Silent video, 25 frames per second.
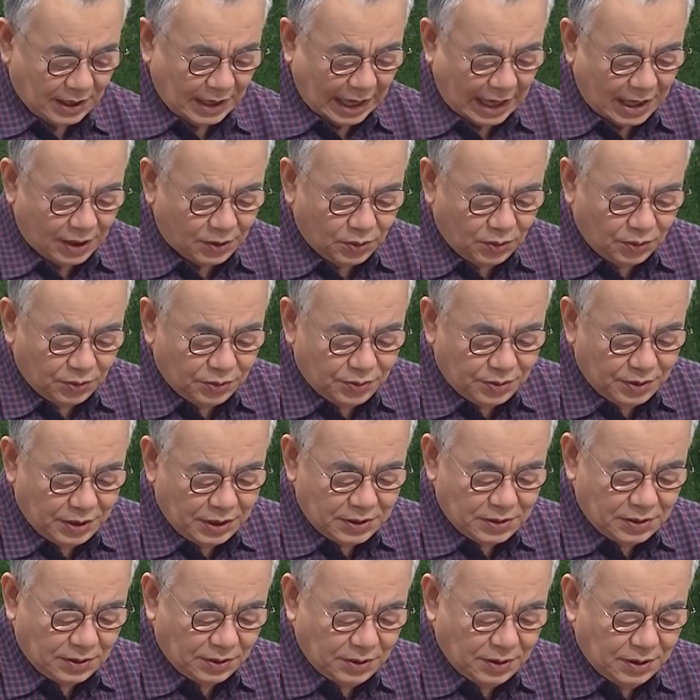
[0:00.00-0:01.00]
가로등이
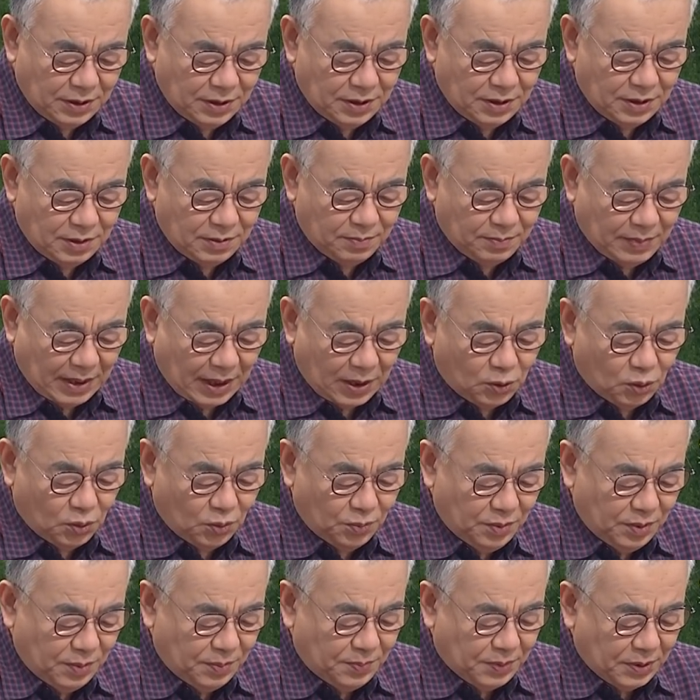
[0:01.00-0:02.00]
서 있는 바로
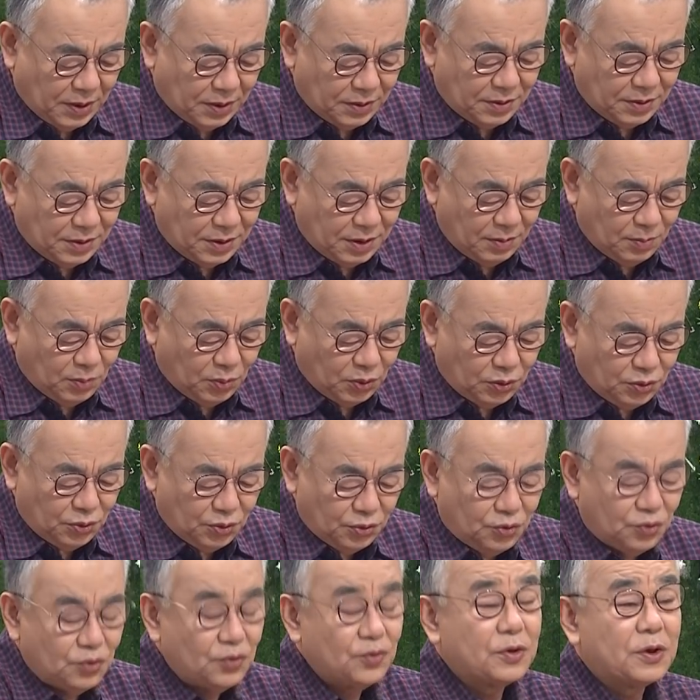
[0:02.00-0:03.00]
미 벼들이 모두
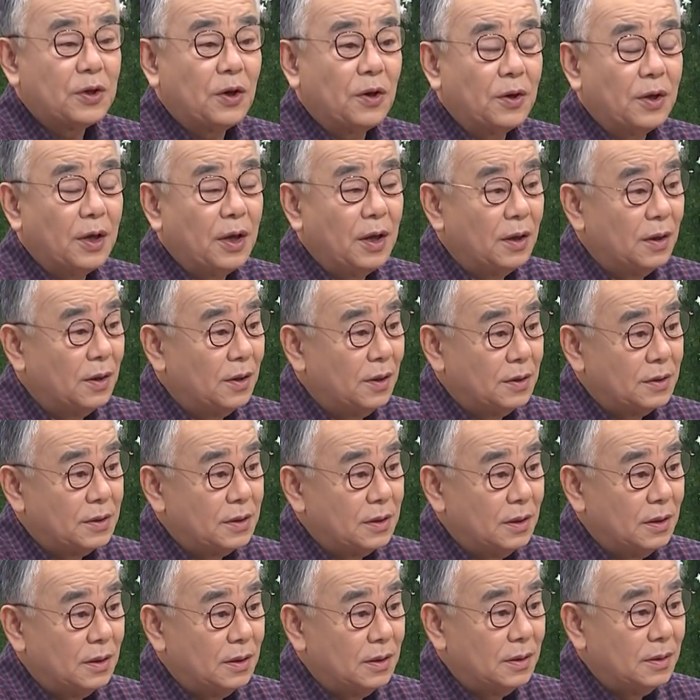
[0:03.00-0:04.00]
쭉정이인
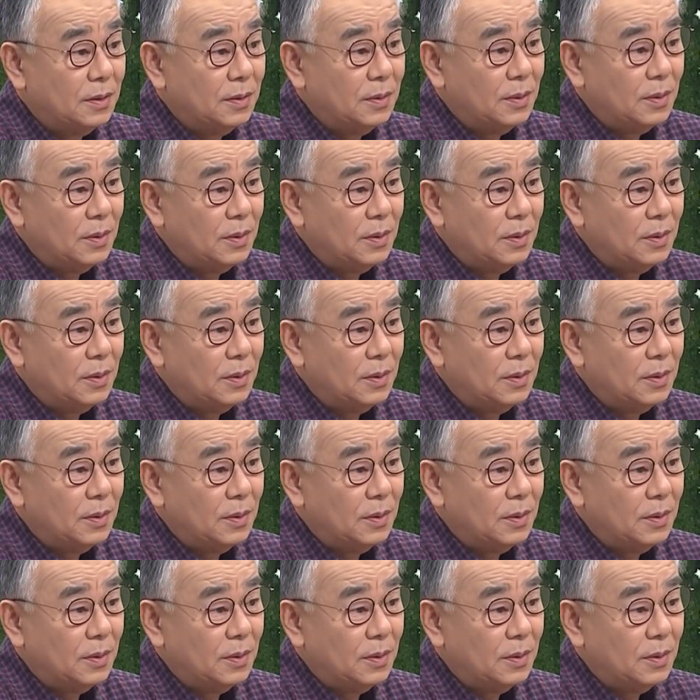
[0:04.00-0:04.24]
것을